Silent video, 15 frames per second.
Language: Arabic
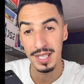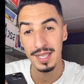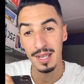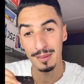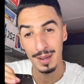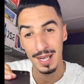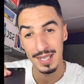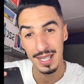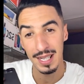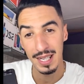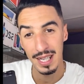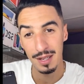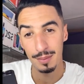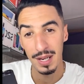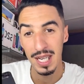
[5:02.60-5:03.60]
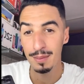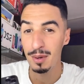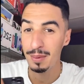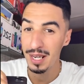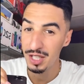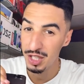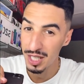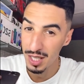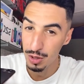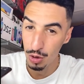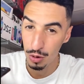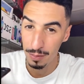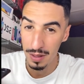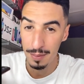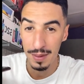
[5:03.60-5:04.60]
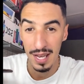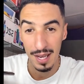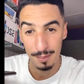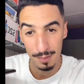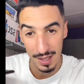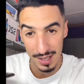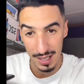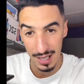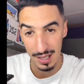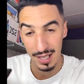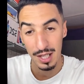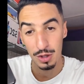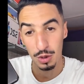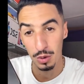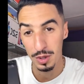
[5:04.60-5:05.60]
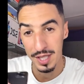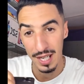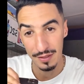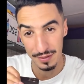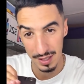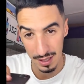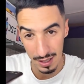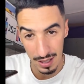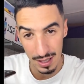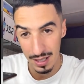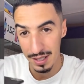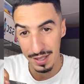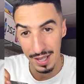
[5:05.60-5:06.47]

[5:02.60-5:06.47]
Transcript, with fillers: ديك الطبقه ديال الحمايه ما بقاتش كتقوم بالمهمه ديالها كتكون صافي آه،